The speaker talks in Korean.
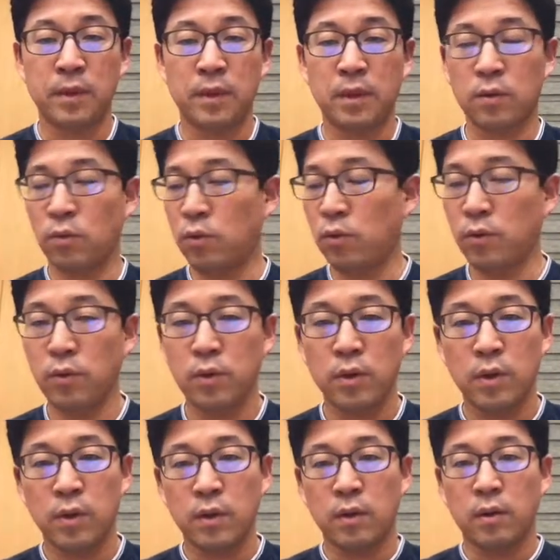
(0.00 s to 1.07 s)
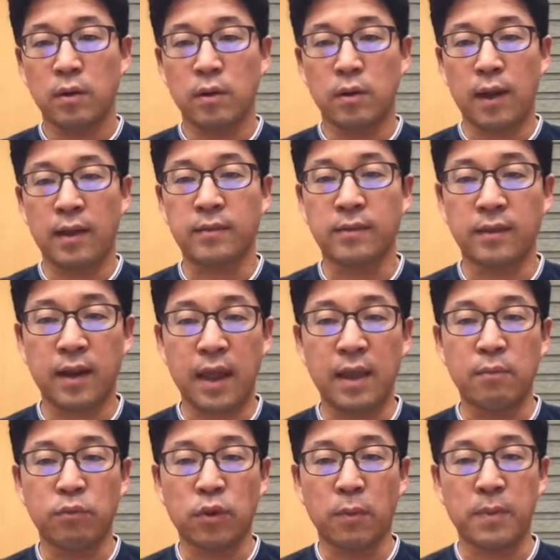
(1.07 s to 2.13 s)
그리고 어, x는
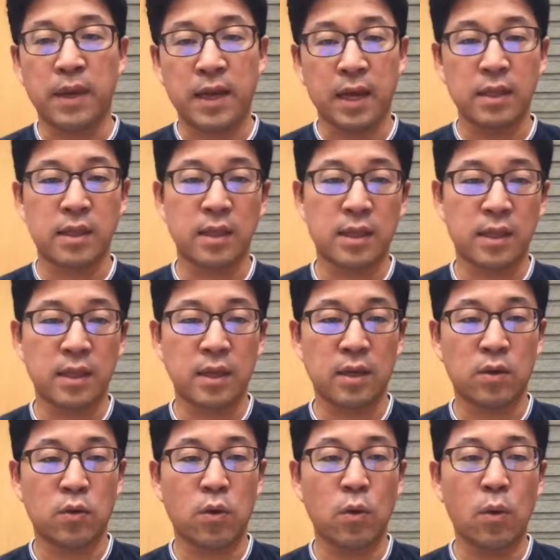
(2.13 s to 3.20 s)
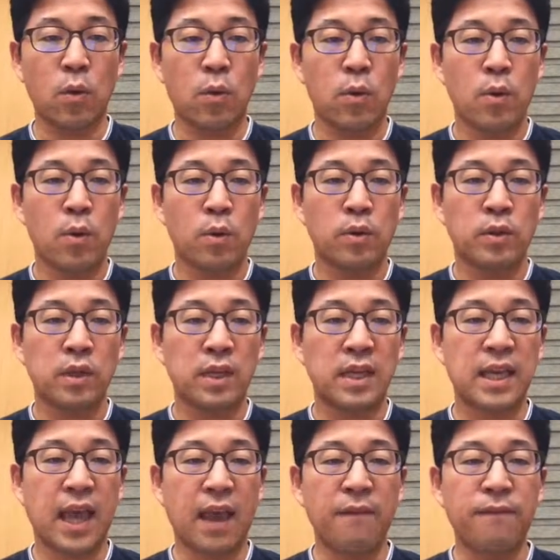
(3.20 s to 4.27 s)
a부터 b까지 있고
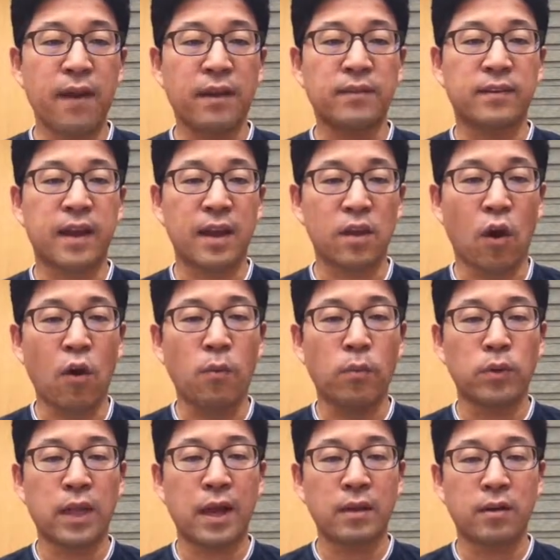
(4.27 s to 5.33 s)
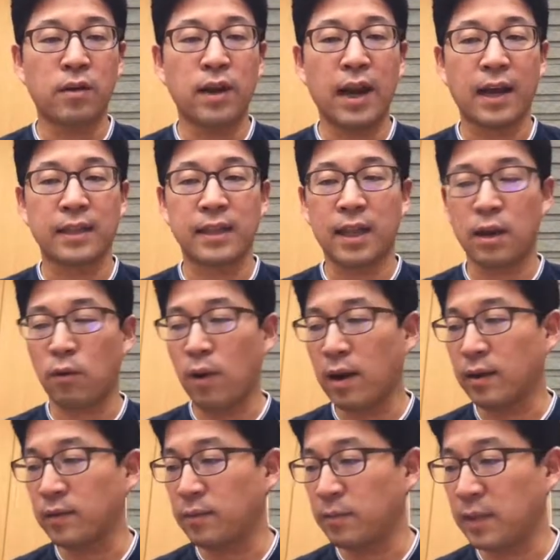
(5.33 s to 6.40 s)
특히 fx가 0보다 커나 같다라고
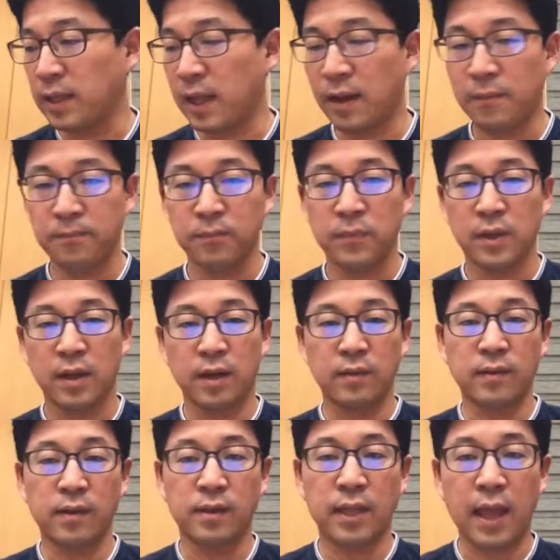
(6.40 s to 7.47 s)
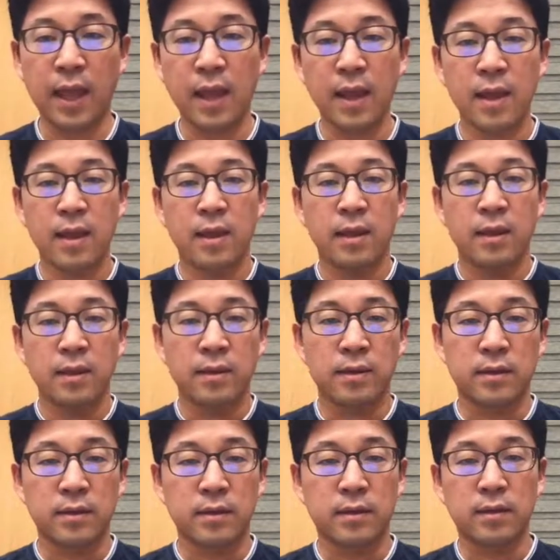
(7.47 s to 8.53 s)
하겠습니다. 그랬을 때
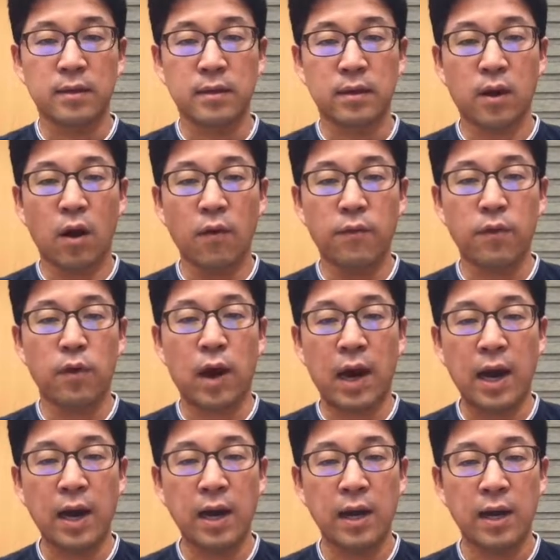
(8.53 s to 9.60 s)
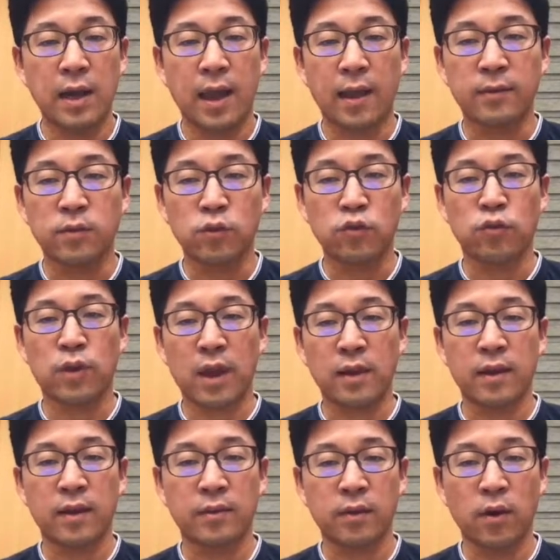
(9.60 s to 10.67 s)
그 커브와 x축에
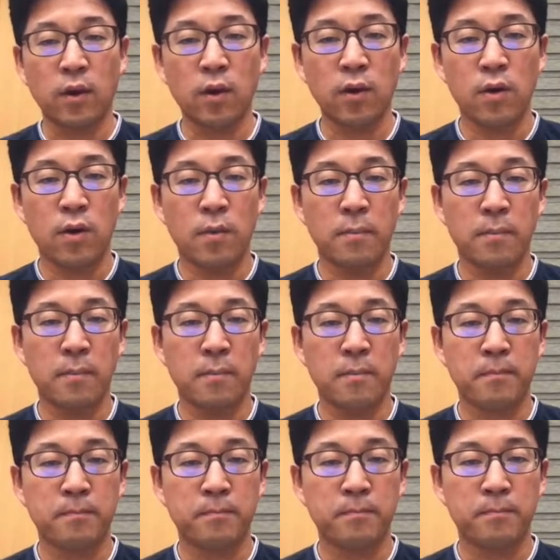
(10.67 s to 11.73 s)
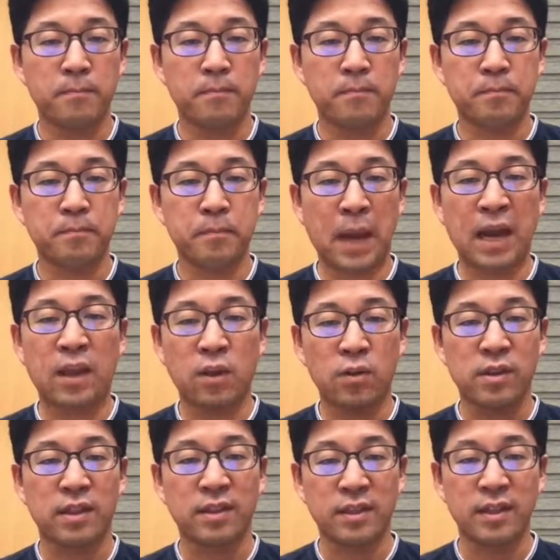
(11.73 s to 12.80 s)
의해서
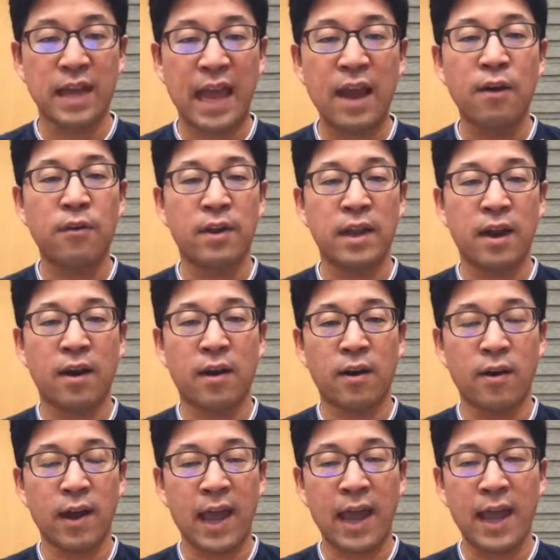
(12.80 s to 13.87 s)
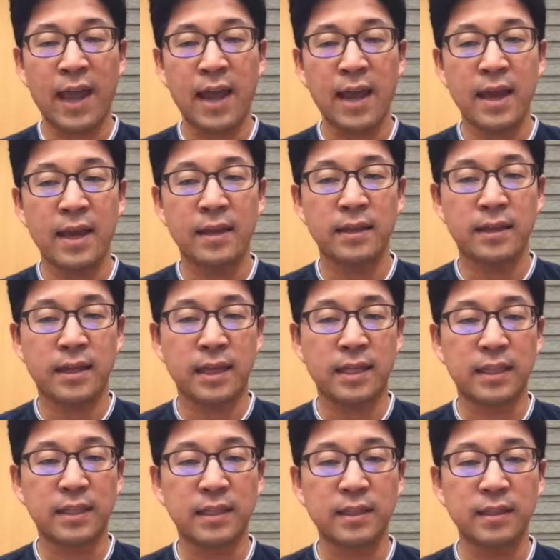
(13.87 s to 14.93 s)
막혀진 그 에어리어의
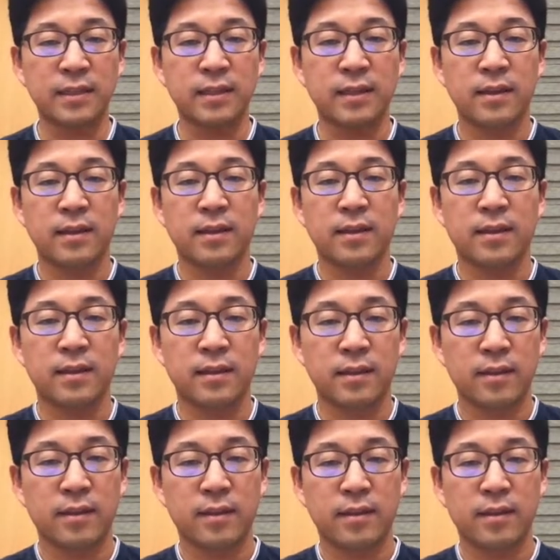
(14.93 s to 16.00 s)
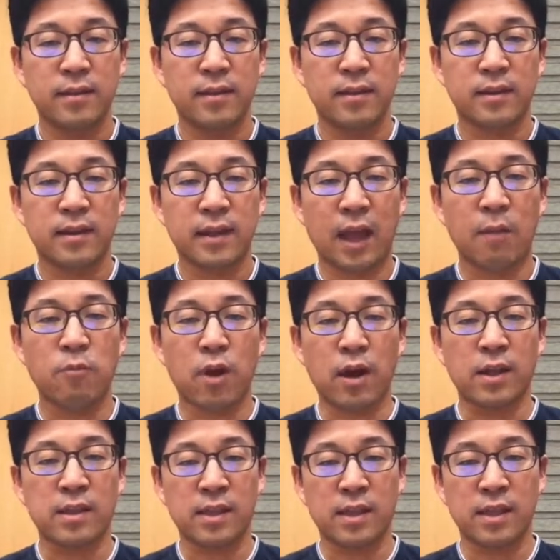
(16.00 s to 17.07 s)
크기는 다음과
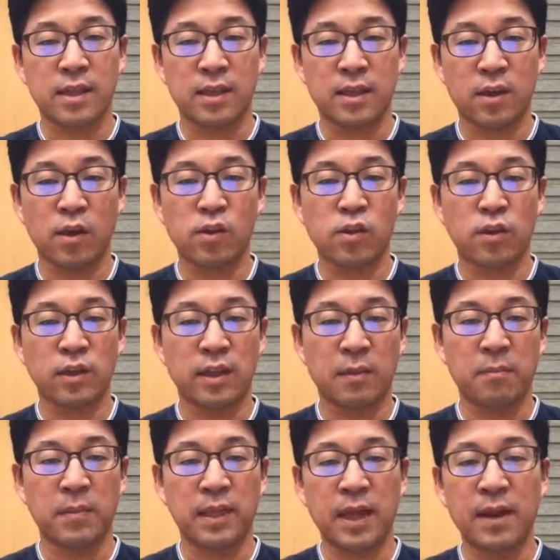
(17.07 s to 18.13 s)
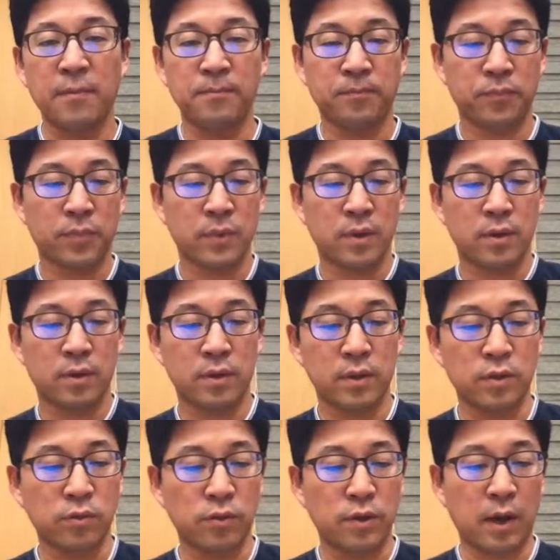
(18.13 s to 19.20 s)
같이 결정이 됩니다. 그
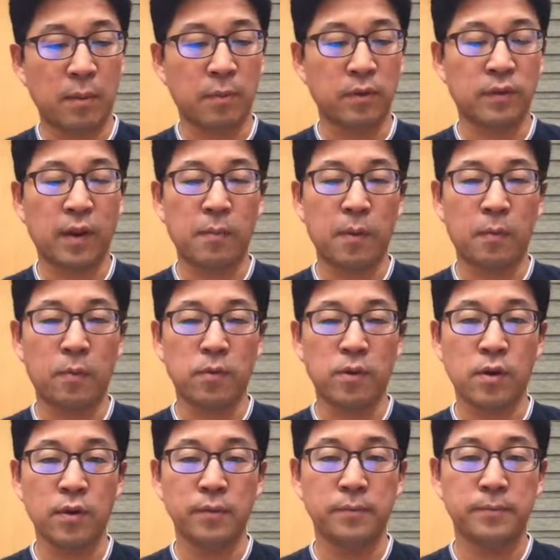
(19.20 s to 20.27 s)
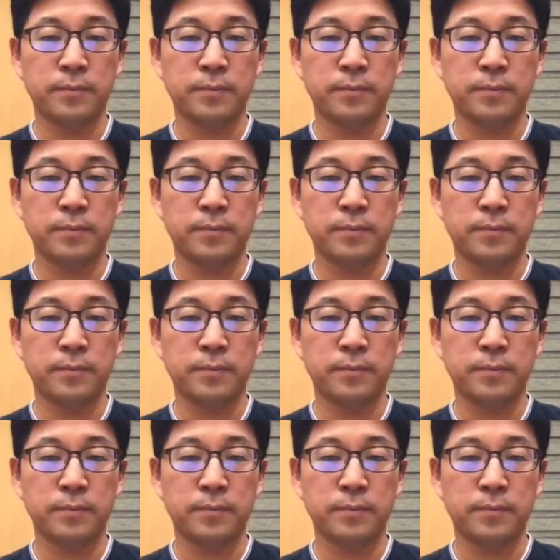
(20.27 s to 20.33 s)
이유를 한번 살펴보죠.